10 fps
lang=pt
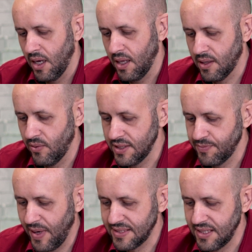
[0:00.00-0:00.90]
Então, esse
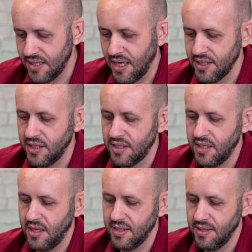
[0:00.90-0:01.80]
paciente que a
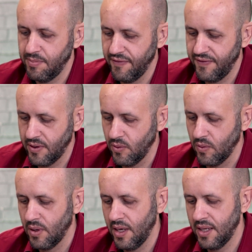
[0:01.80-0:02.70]
gente
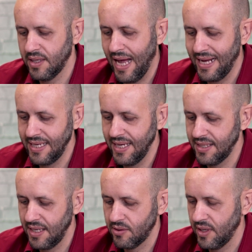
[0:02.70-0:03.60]
exemplificou, ele estaria
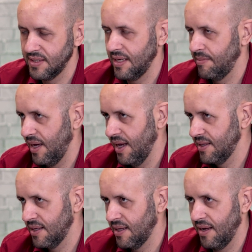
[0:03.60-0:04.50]
dentro dessa
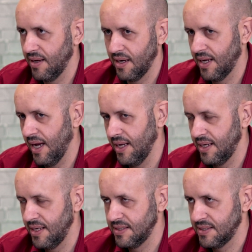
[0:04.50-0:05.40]
meta da glicada,
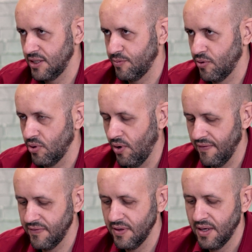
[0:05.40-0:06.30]
né, de
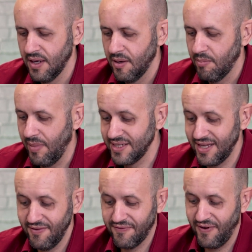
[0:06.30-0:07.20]
6.9, mas
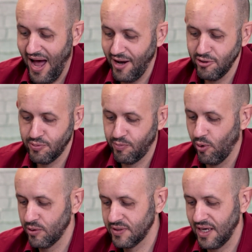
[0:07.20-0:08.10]
tem vários
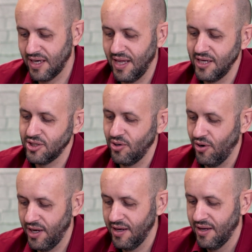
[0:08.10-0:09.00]
pontos aqui da
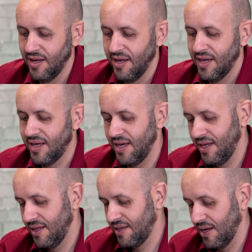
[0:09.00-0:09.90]
história
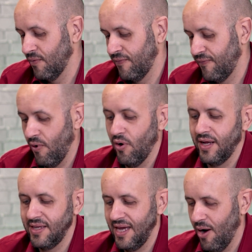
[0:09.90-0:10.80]
que estão
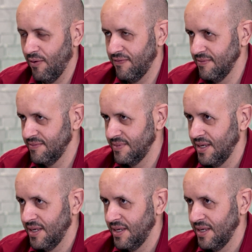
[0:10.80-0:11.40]
fora de alvo,